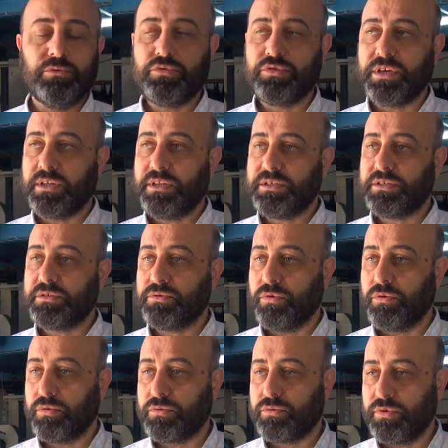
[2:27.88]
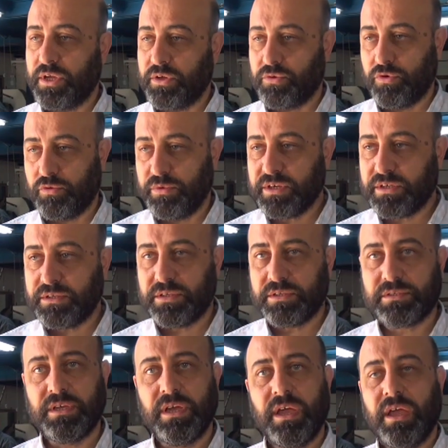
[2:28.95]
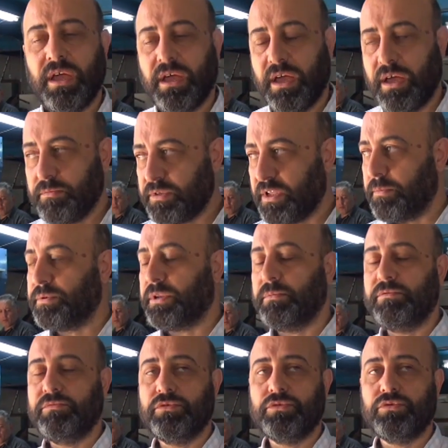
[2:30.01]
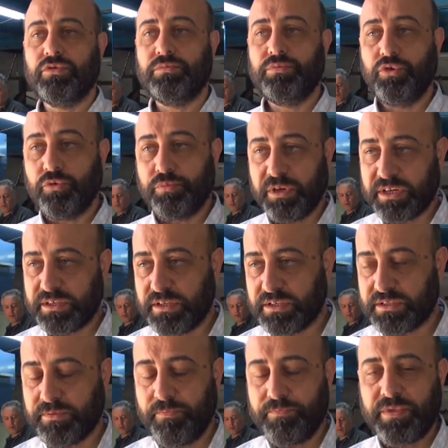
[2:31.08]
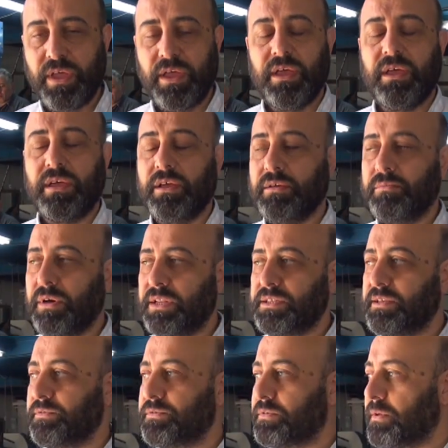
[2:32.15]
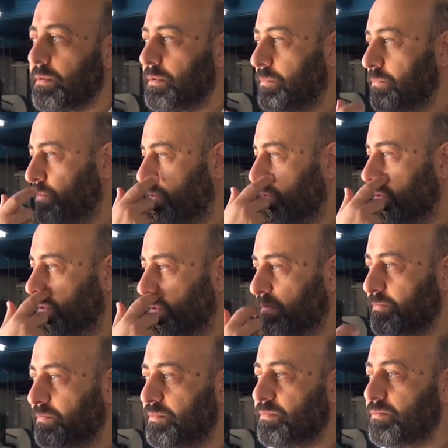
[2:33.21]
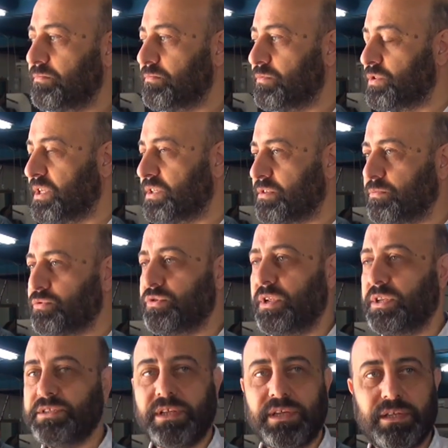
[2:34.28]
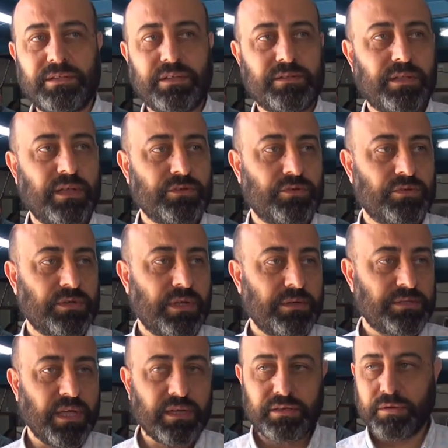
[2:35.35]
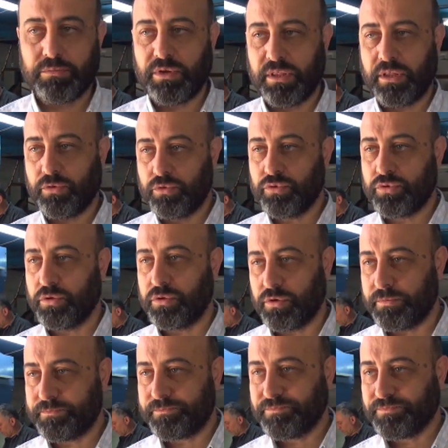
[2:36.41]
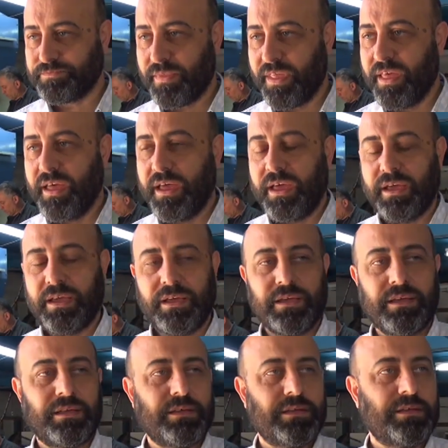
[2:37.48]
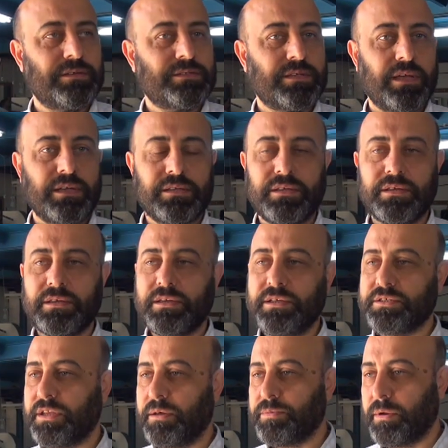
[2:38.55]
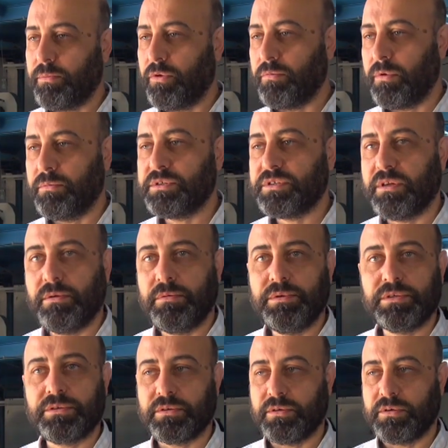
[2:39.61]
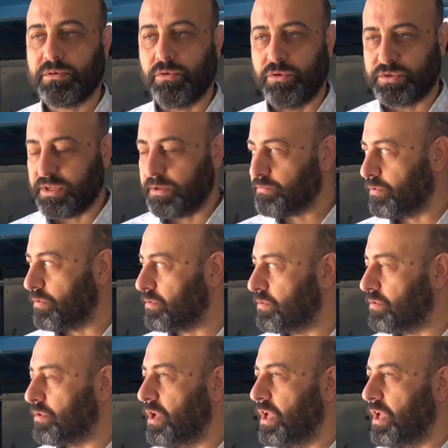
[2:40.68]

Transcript: ülkenin içinde olduğu ekonomik kriz hem depremin vurduğu büyük bir kriz. E, maalesef tabii bu e, seçim sürecine girdikten sonra tekrar buralar unutuldu. E, sanki hiç deprem olmamış gibi bir konsept oldu.